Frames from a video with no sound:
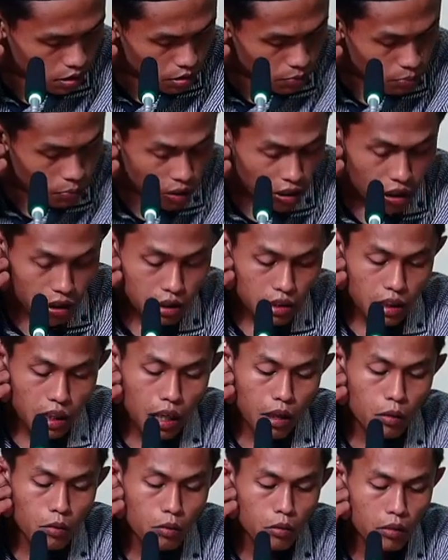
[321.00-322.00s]

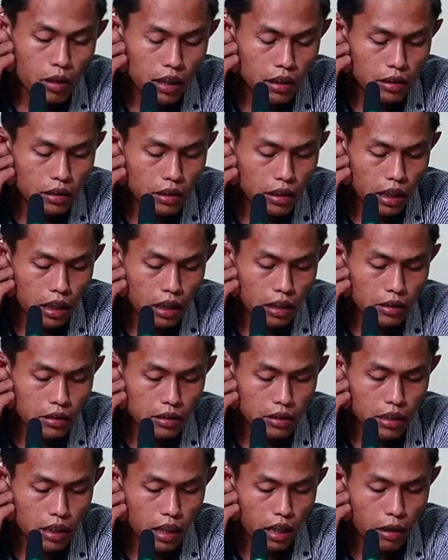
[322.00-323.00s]
pengetahuan yang
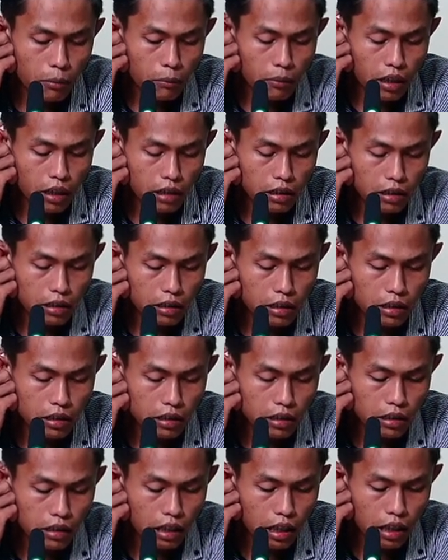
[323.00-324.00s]
selama ini
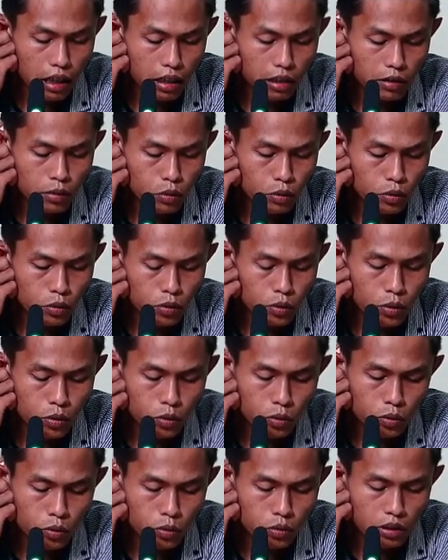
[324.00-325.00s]
kita
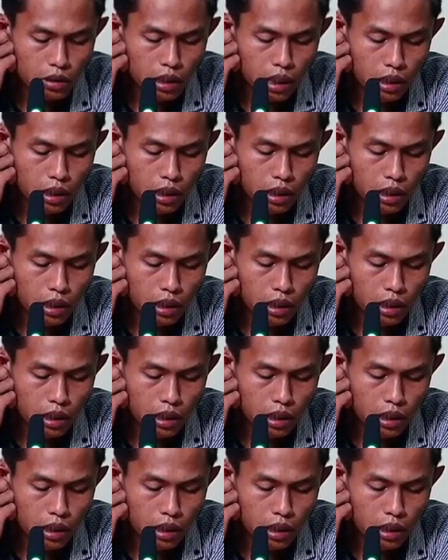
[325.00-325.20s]
tuntut,